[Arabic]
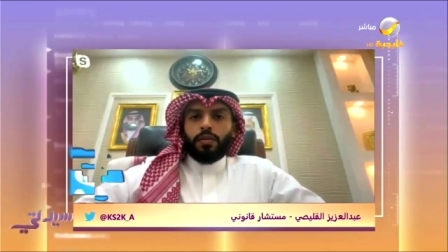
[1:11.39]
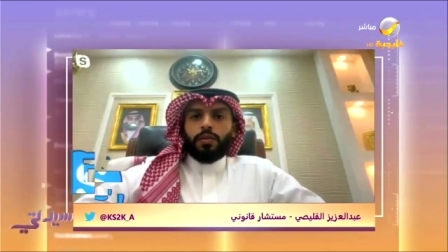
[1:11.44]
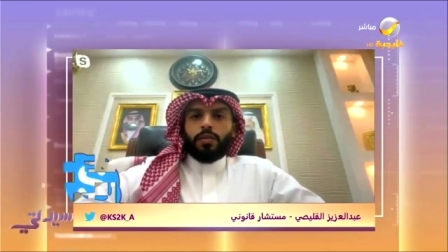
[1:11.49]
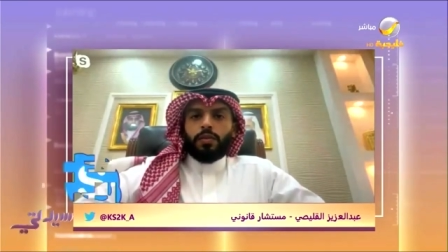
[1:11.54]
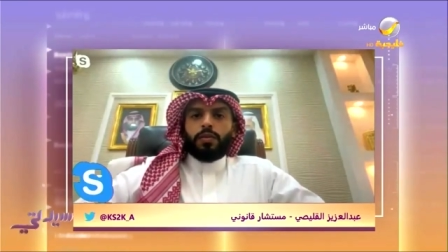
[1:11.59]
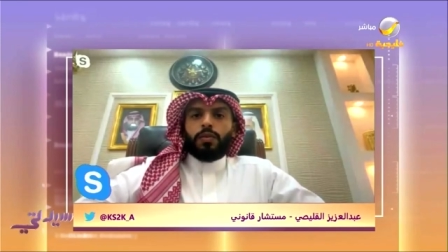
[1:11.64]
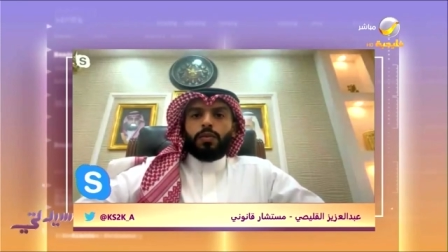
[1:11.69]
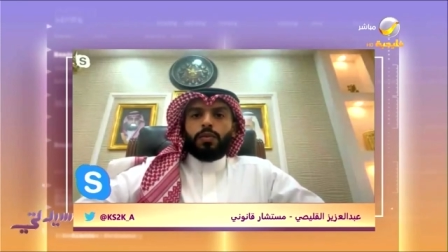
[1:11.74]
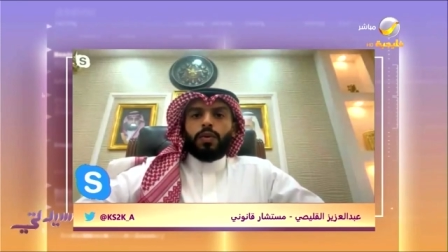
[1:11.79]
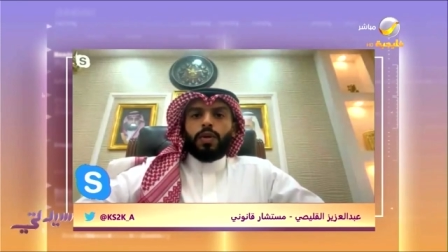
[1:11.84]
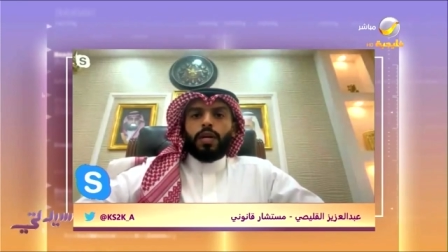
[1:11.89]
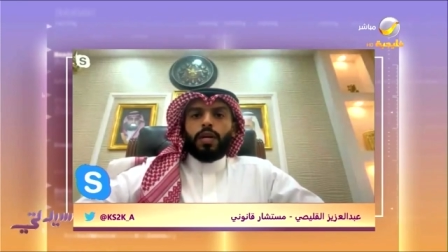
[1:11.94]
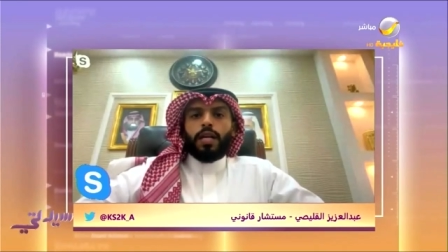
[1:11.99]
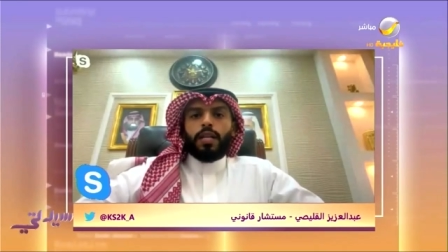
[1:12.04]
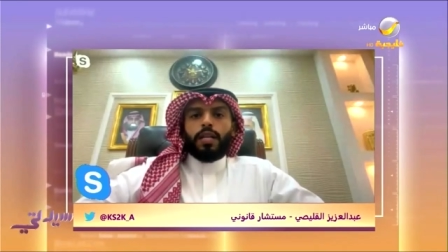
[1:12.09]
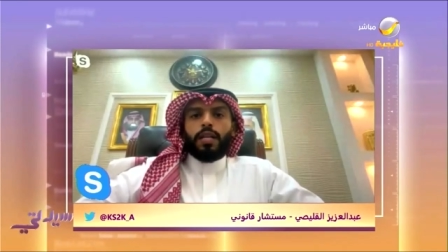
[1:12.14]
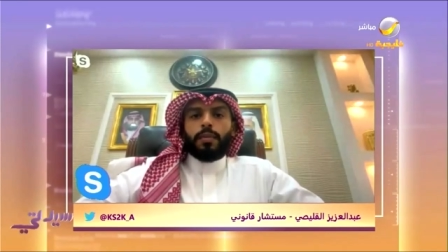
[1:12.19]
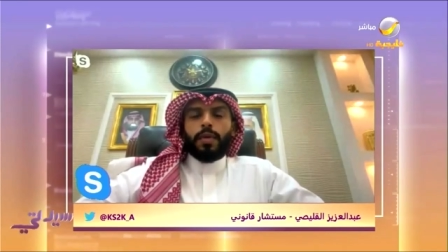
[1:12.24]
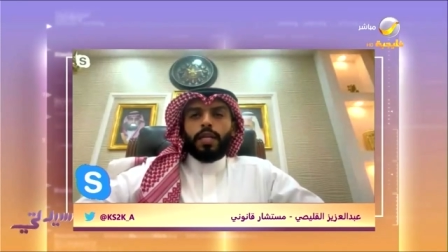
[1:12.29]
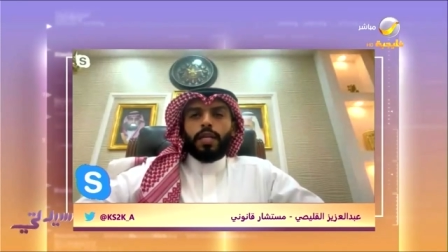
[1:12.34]

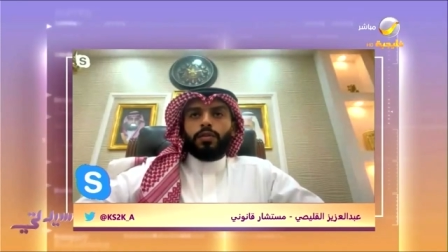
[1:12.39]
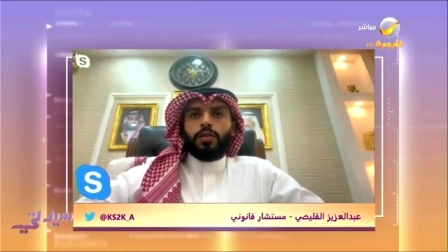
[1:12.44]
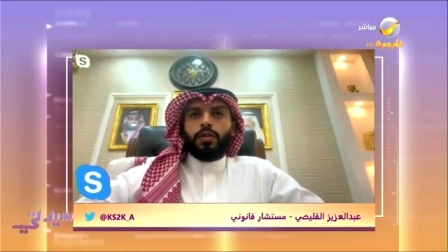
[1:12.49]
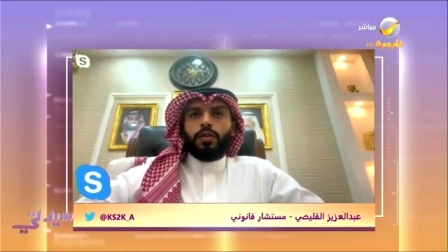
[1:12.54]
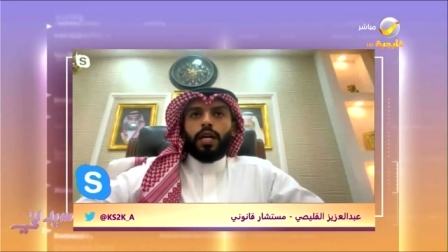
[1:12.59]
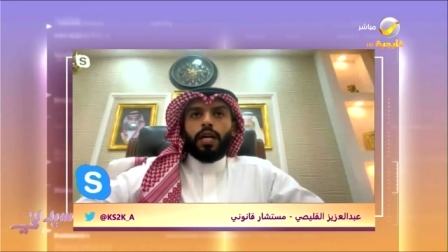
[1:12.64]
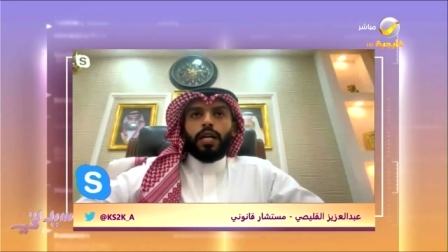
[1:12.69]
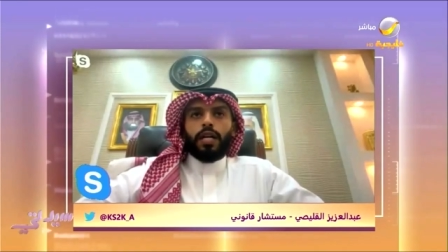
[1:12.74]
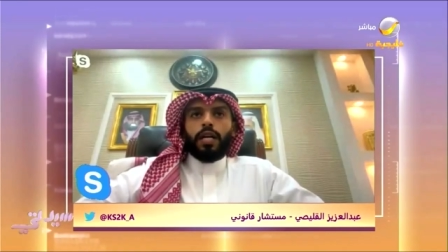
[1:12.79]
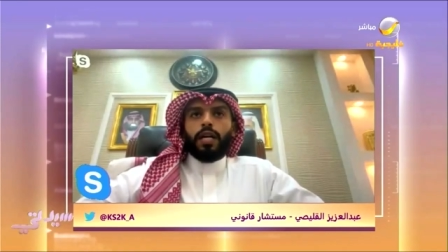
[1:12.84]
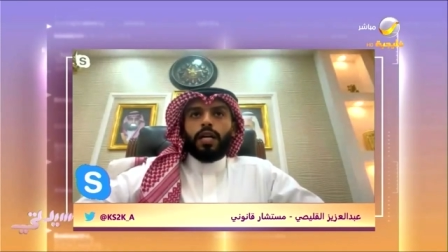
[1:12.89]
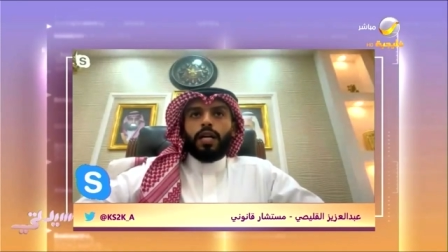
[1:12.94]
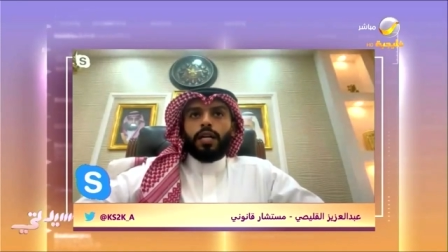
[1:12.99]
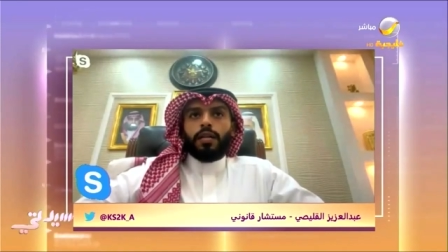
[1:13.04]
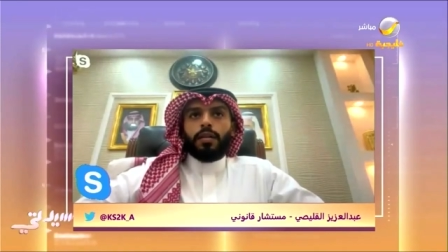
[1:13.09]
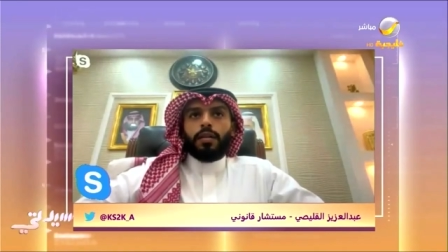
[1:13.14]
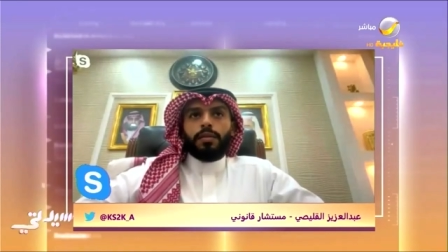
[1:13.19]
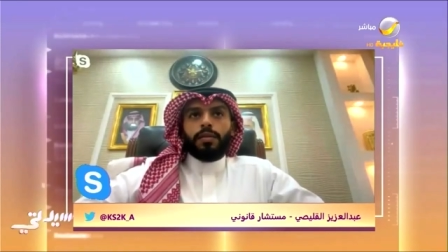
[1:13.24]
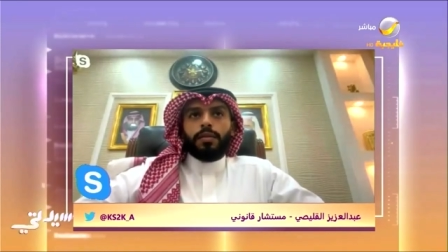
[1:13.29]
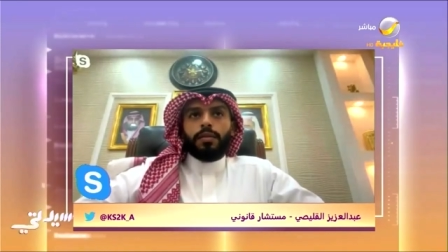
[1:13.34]
وهذا ما يدل على
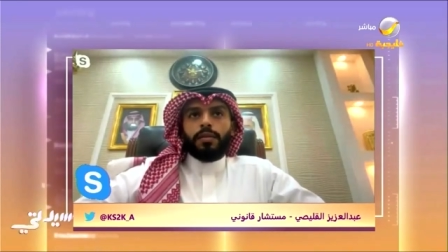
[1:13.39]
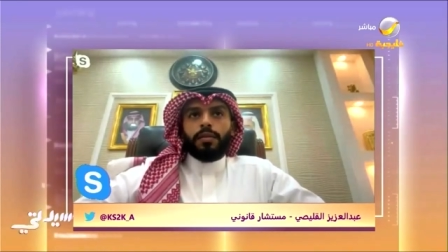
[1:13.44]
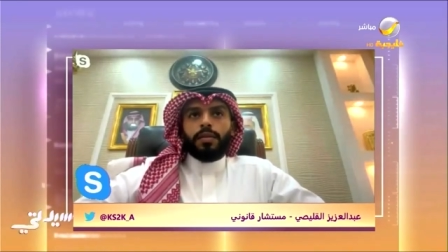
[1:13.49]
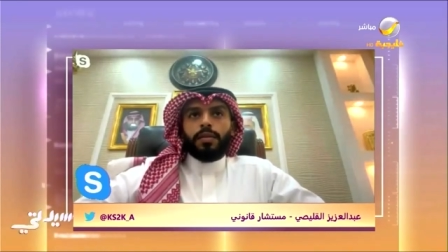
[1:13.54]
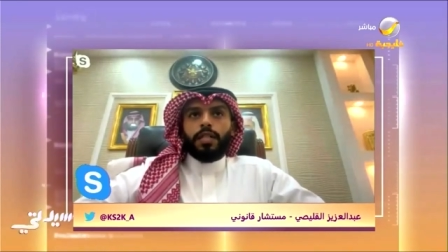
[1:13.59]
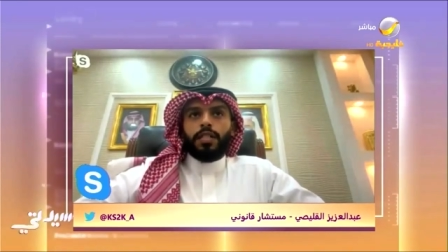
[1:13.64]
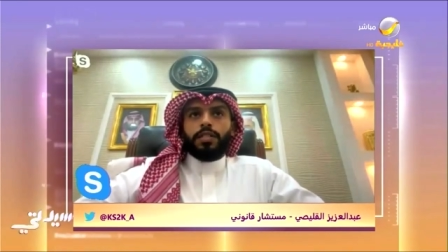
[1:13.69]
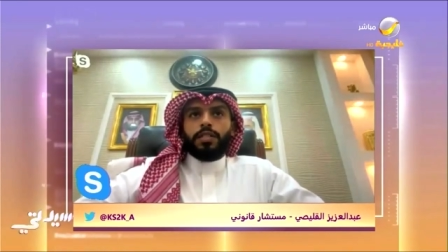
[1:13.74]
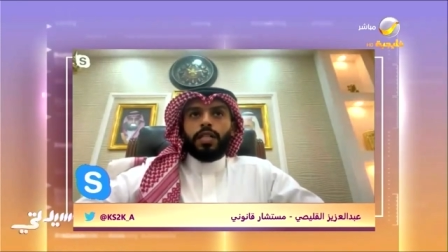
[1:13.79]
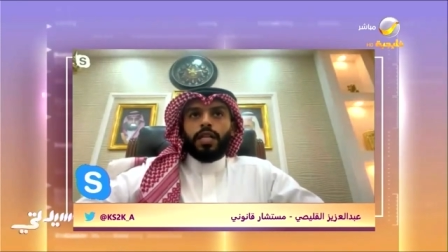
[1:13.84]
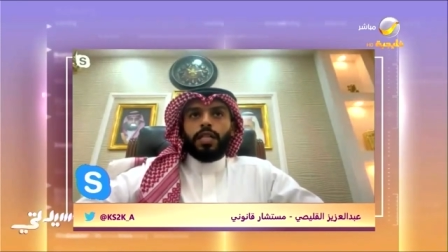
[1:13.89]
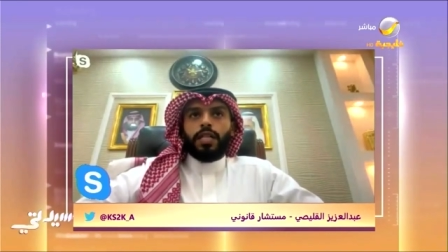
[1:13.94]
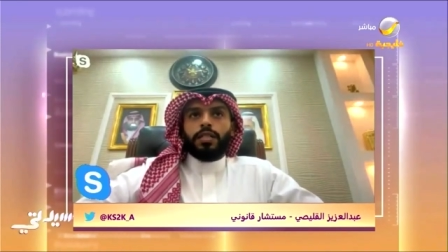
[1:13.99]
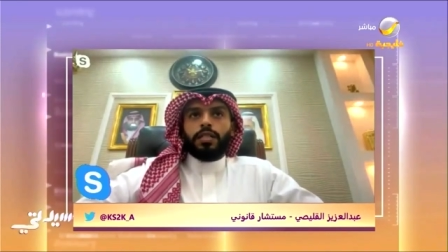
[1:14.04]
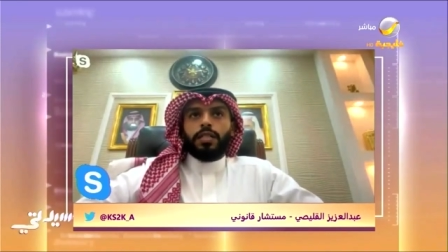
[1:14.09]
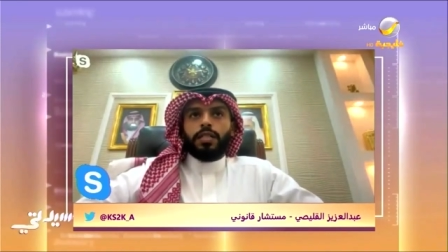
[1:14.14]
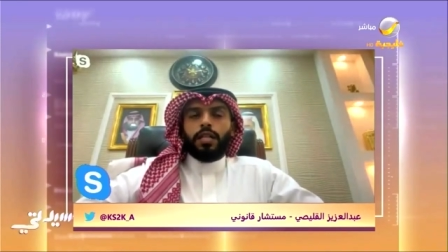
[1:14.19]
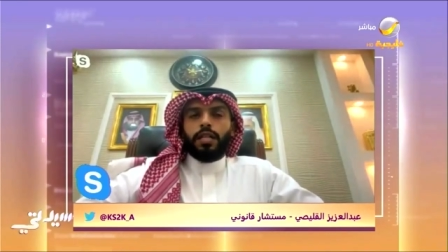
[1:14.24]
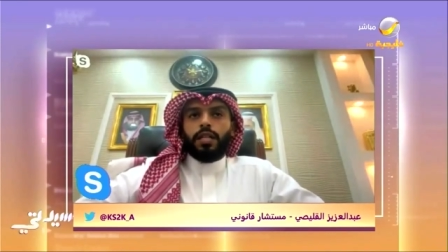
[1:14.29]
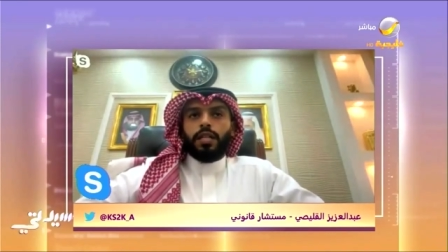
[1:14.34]

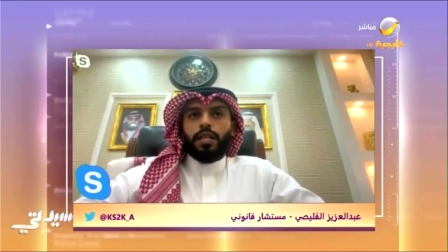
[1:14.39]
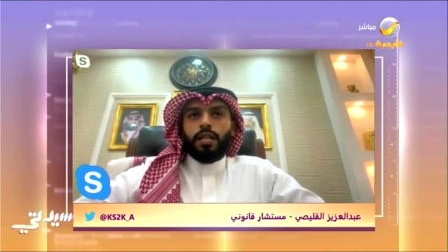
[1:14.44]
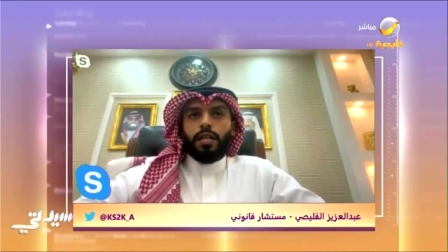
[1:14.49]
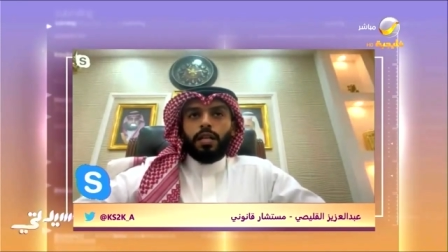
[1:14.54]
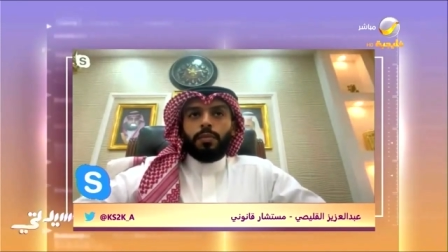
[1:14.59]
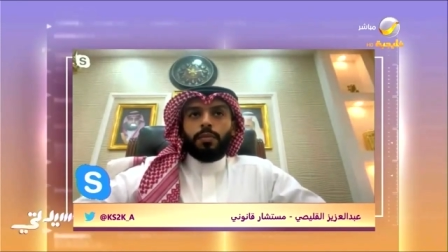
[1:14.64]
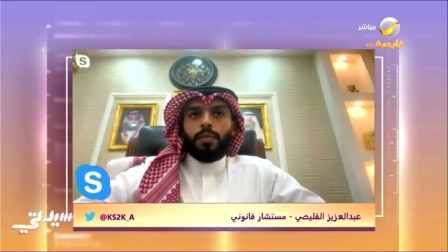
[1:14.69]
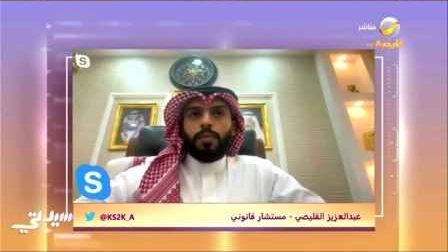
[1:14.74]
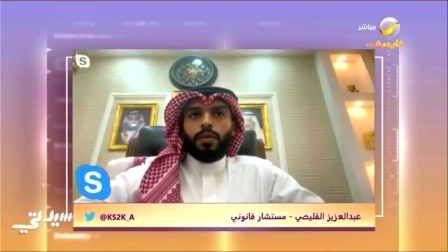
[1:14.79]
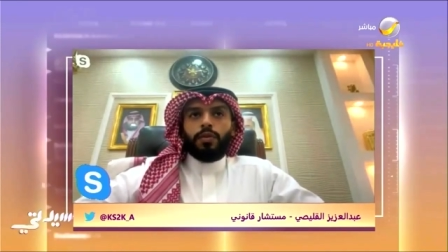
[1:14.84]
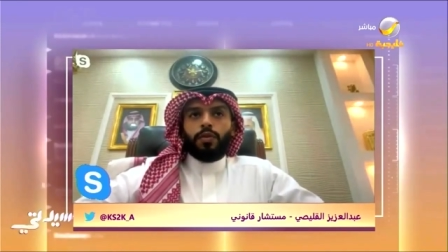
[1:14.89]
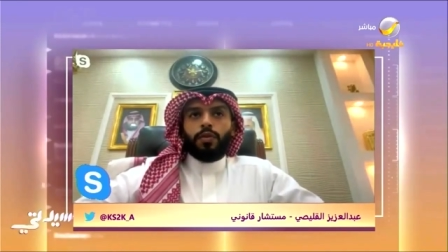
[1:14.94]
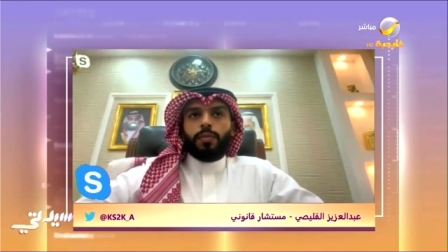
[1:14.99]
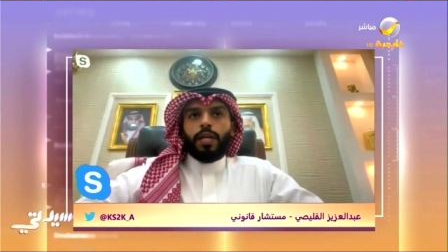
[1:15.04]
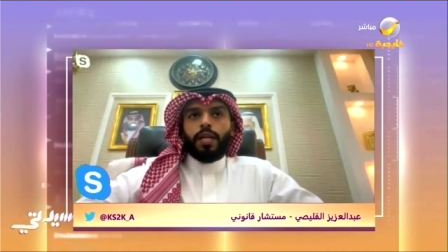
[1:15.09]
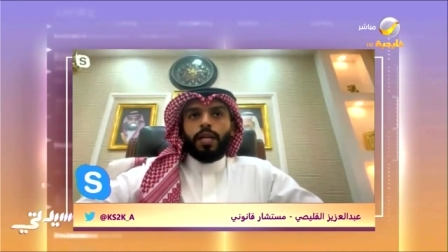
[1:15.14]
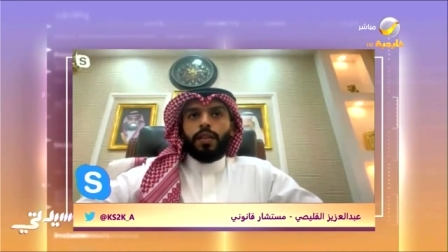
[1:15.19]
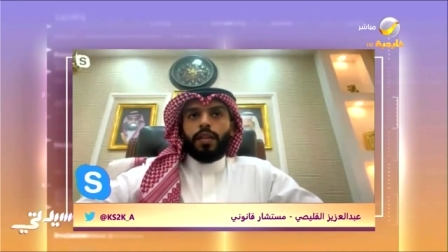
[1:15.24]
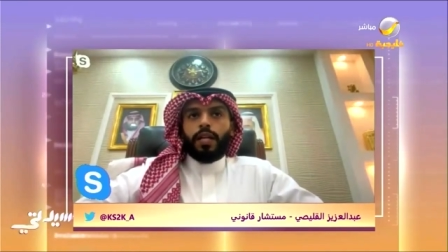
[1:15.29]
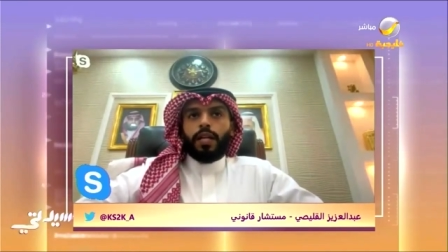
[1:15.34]
انجاز المنظومه
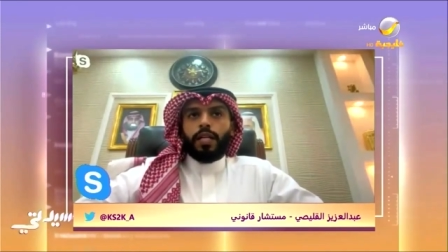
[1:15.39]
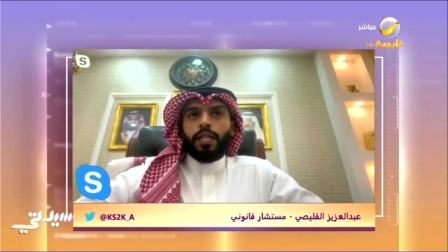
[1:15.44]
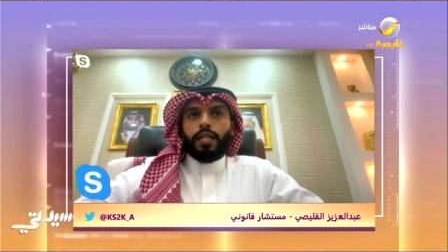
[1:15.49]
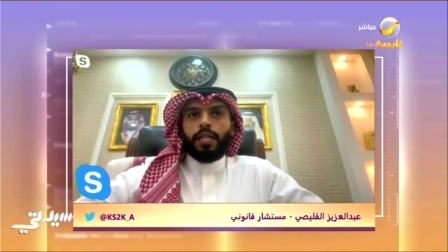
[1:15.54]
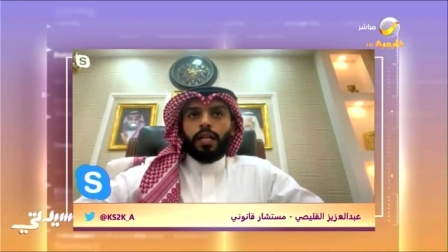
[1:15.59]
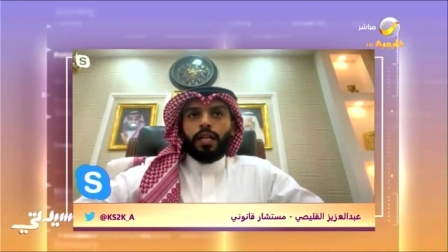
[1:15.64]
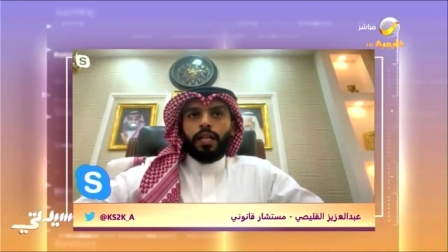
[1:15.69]
القضائيه